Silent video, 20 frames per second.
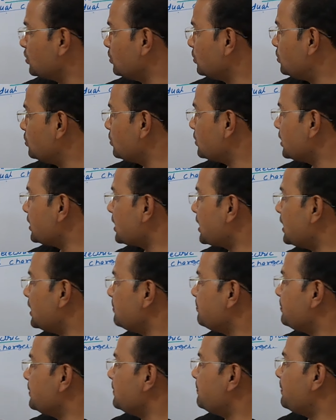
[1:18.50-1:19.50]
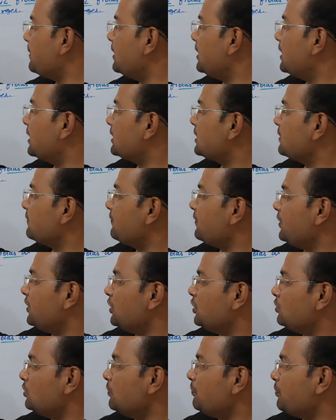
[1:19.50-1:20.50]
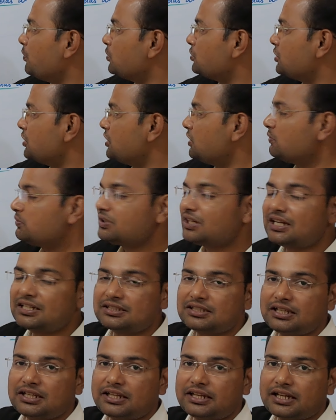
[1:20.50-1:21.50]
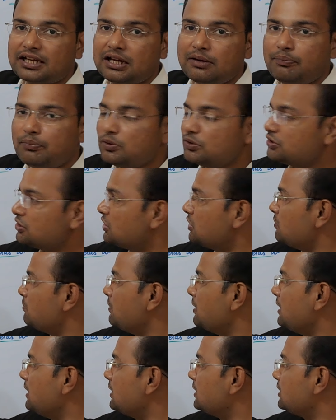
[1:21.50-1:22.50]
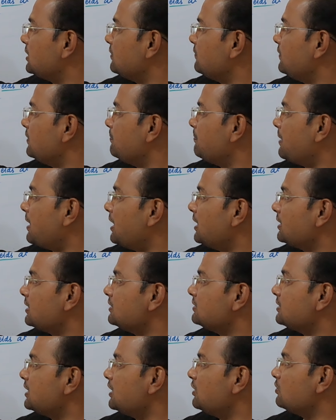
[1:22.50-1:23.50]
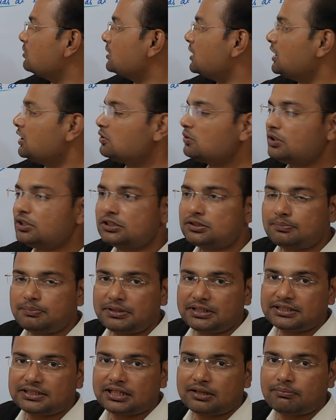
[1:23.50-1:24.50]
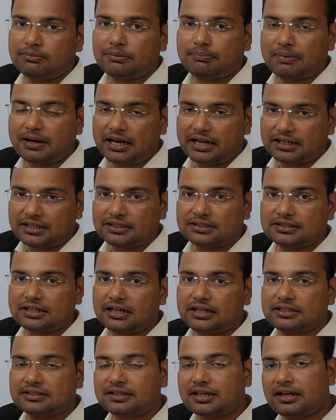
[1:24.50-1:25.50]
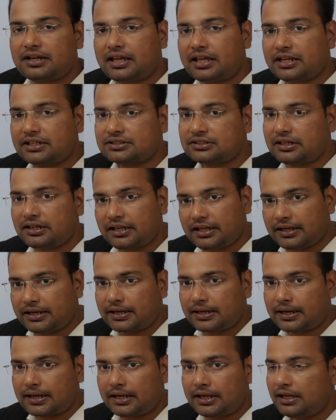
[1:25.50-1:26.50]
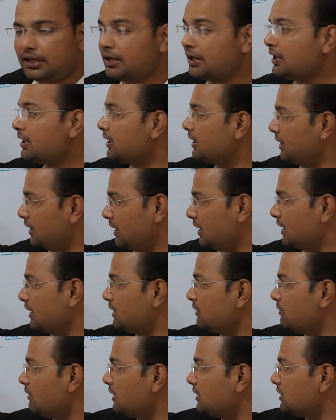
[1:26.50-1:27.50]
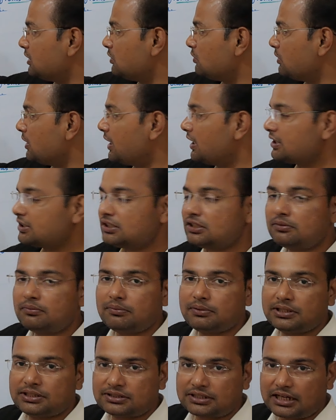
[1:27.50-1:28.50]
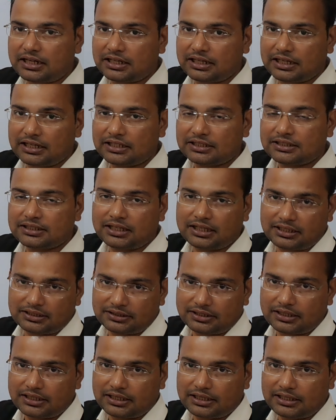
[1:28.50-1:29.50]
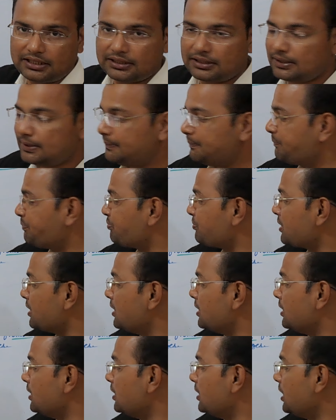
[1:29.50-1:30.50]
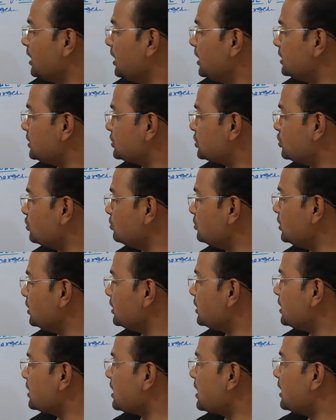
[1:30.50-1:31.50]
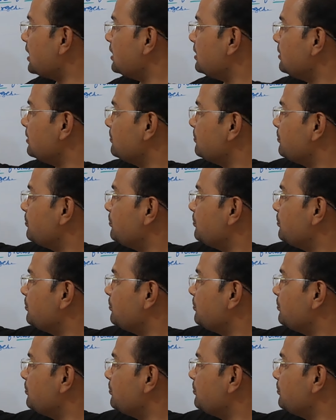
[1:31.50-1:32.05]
Q2 के कारण P पे इलेक्ट्रिक फील्ड E2 पॉजिटिव चार्ज ले रखा पॉजिटिव में इलेक्ट्रिक फील्ड बाहर की साइड होता है तो इस P से हमने बाहर की साइड इसका डायरेक्शन ले रखा है नेगेटिव लेते हैं तो डायरेक्शन हम इनसाइड ले लेते हैं अंदर कर लेते हैं इस Q3 के कारण